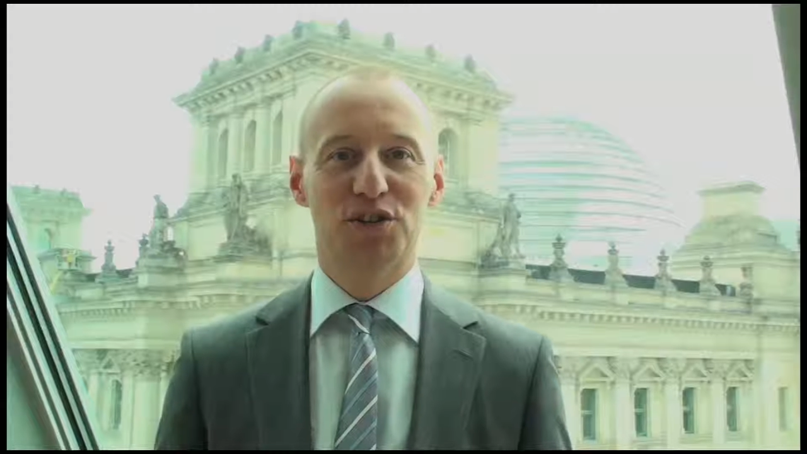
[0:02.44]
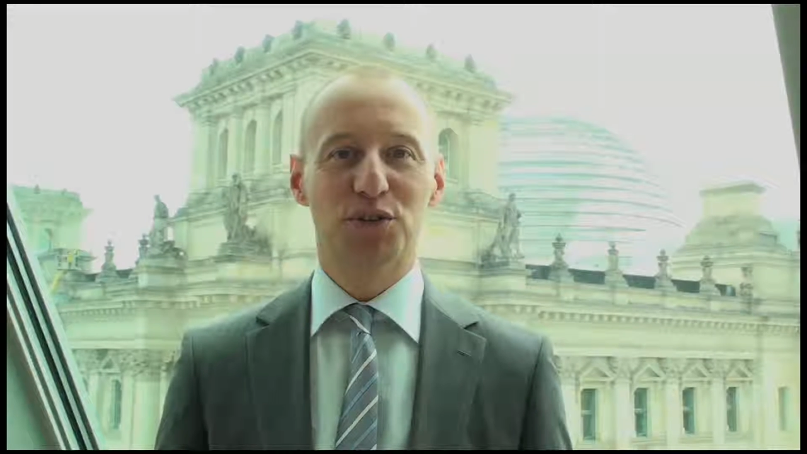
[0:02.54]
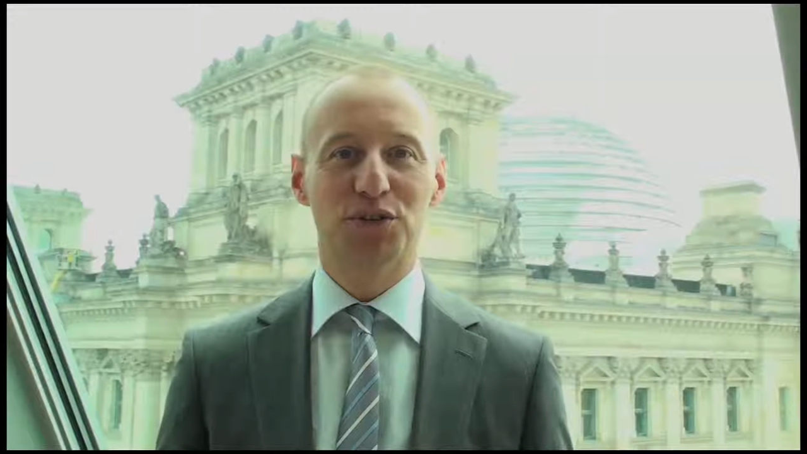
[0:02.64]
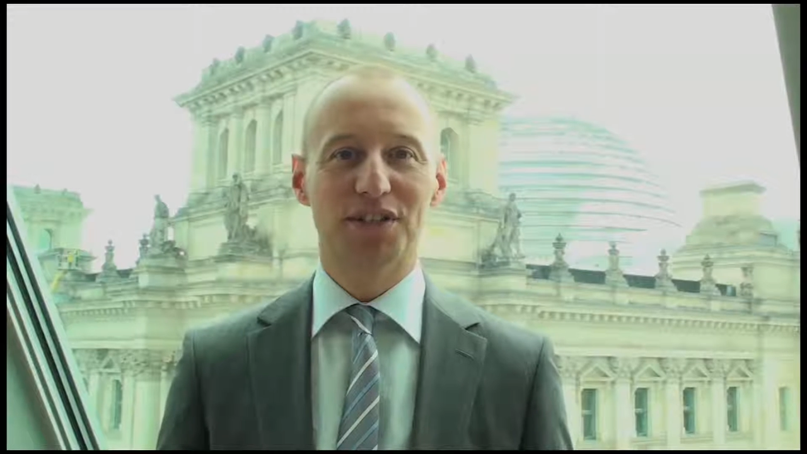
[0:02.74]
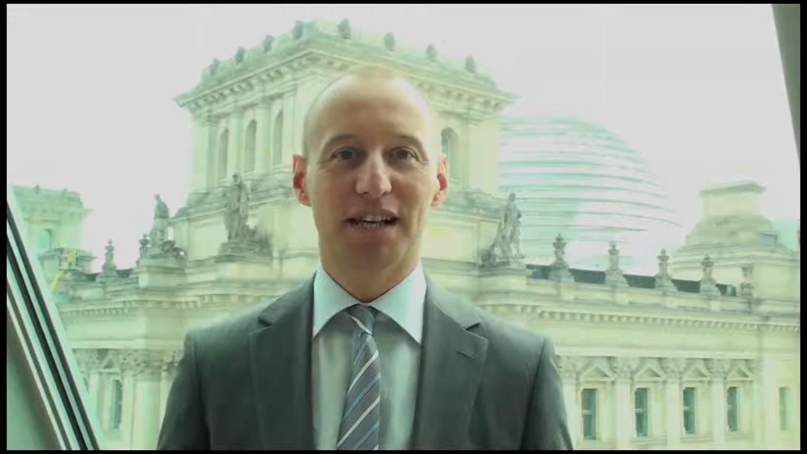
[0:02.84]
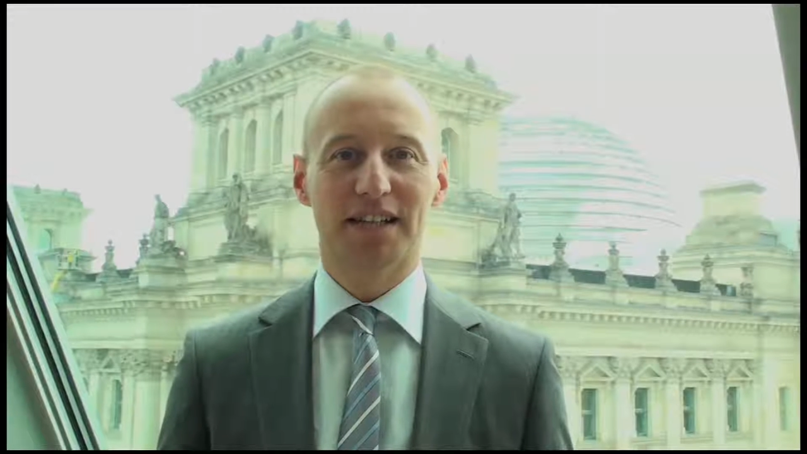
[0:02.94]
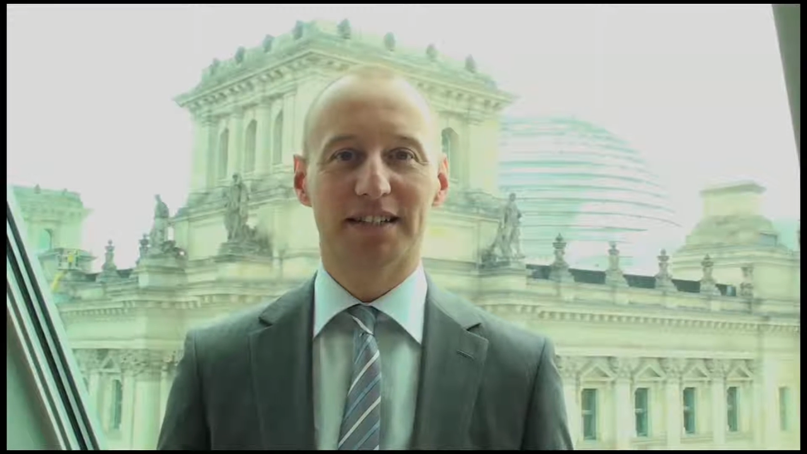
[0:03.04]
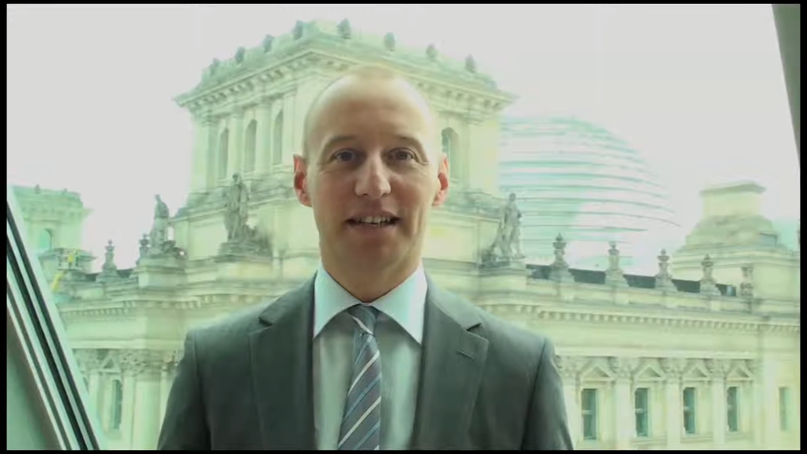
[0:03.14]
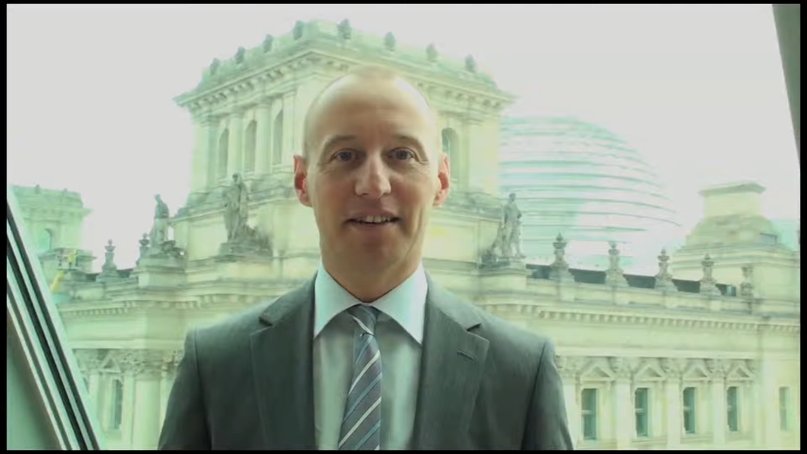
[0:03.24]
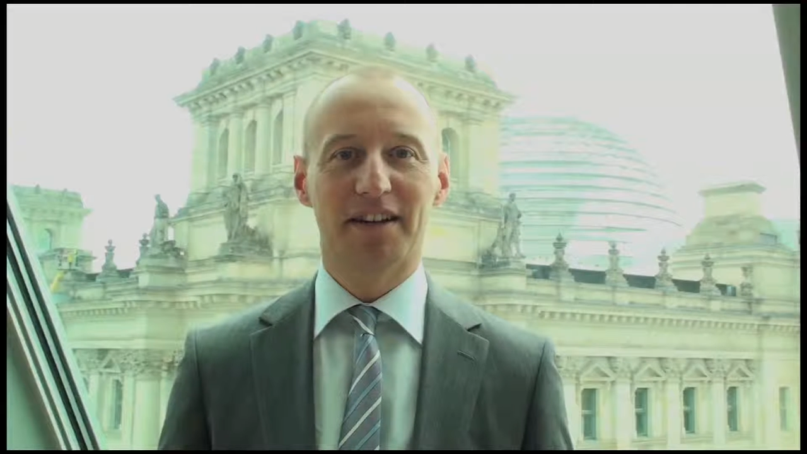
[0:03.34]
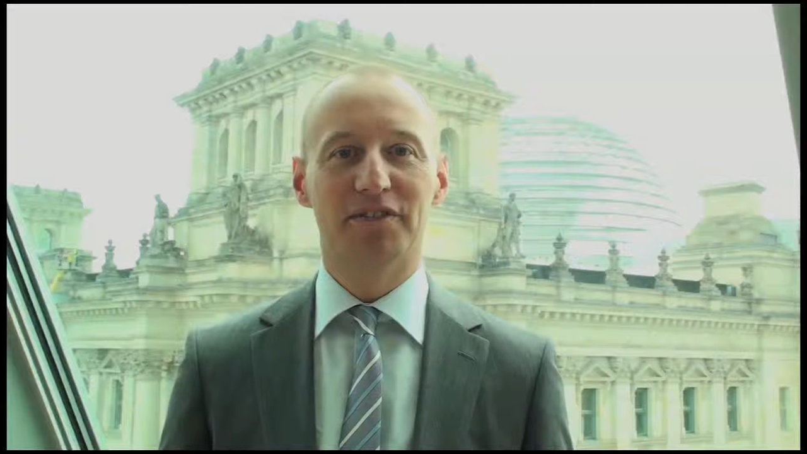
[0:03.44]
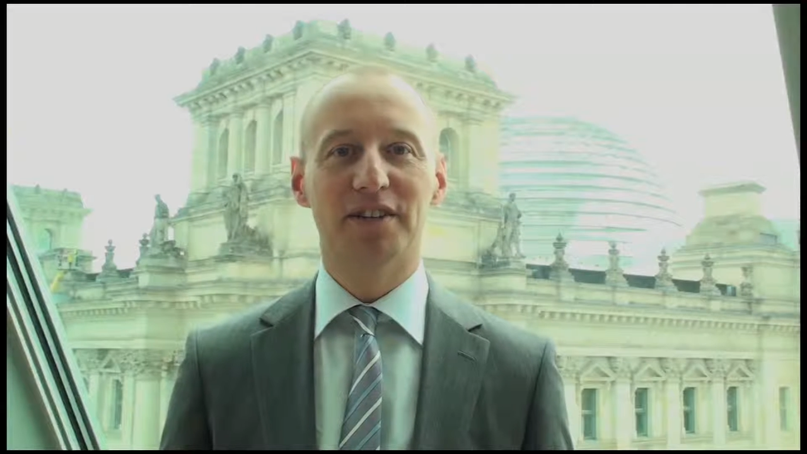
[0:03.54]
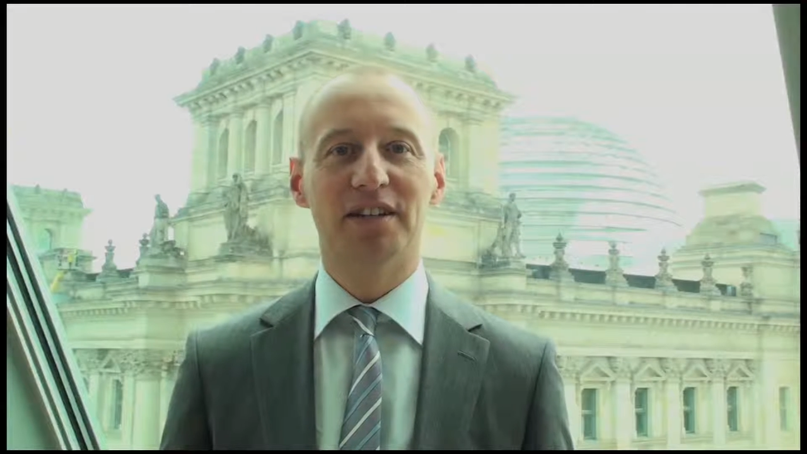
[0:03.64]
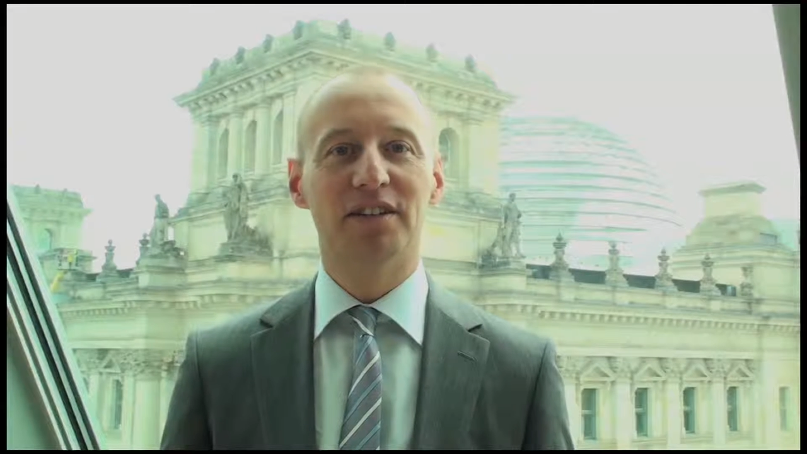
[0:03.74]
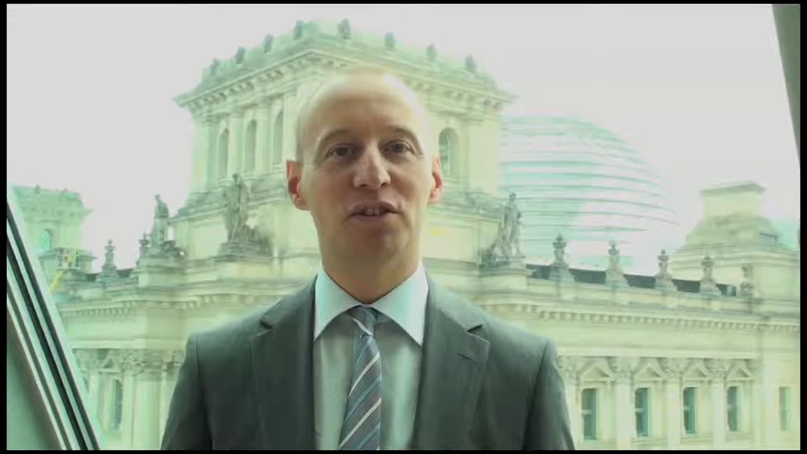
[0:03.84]
Schönen guten Tag. Derzeit
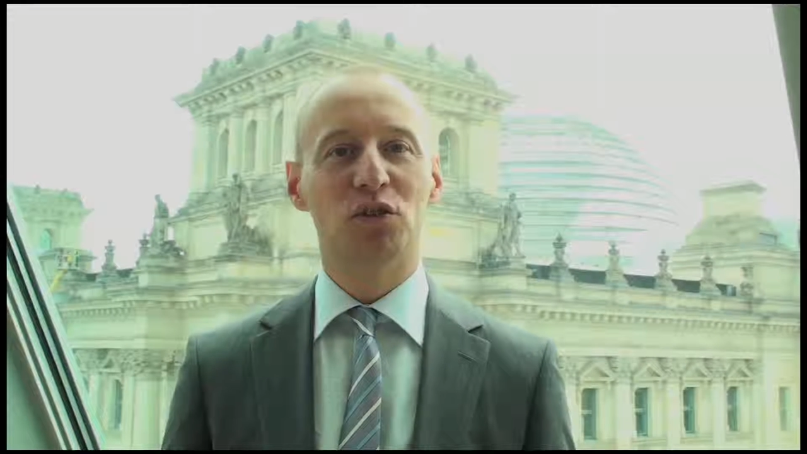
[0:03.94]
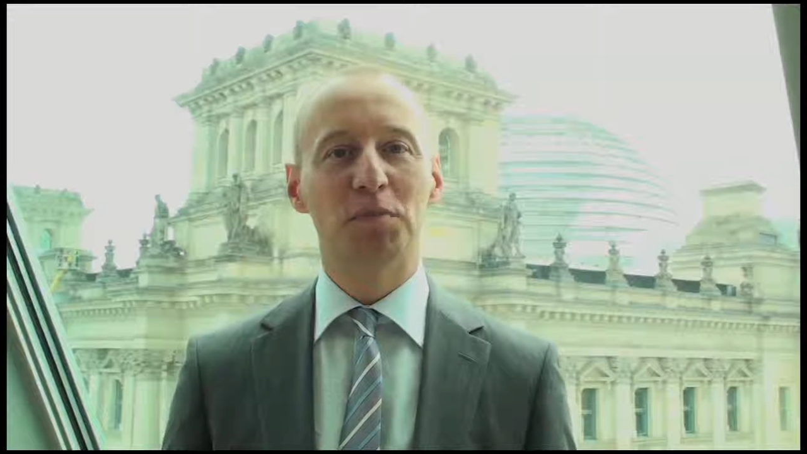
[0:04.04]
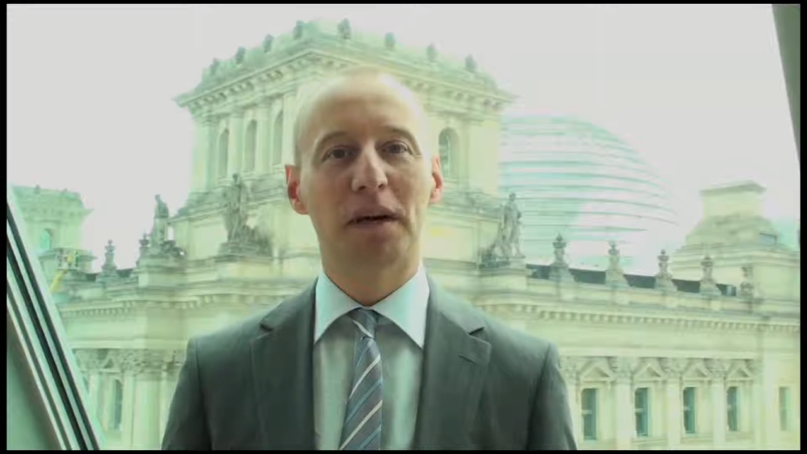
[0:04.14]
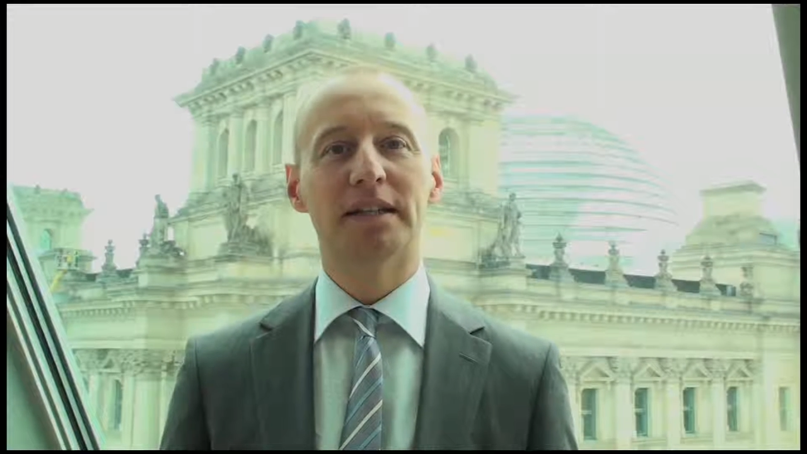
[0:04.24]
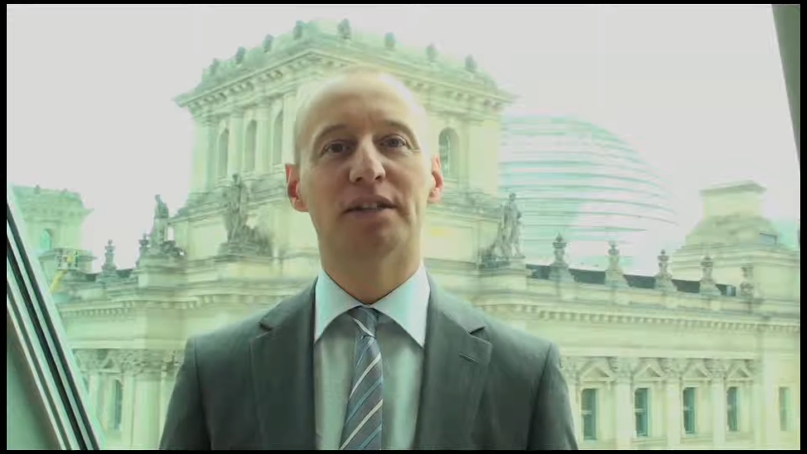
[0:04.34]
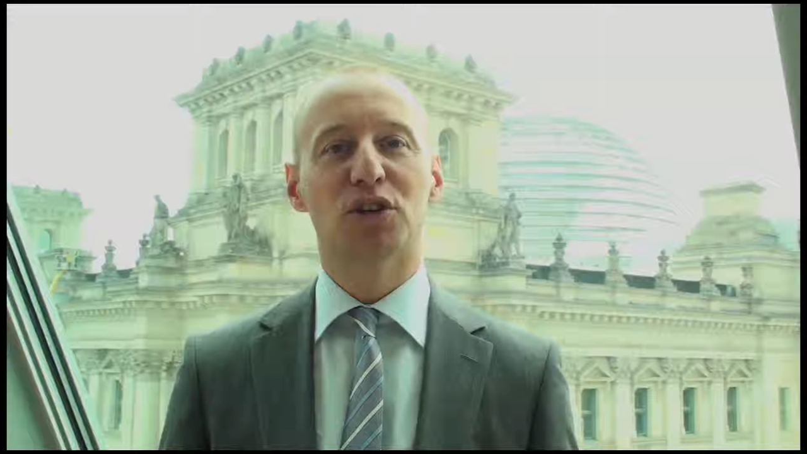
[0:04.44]
finden überall in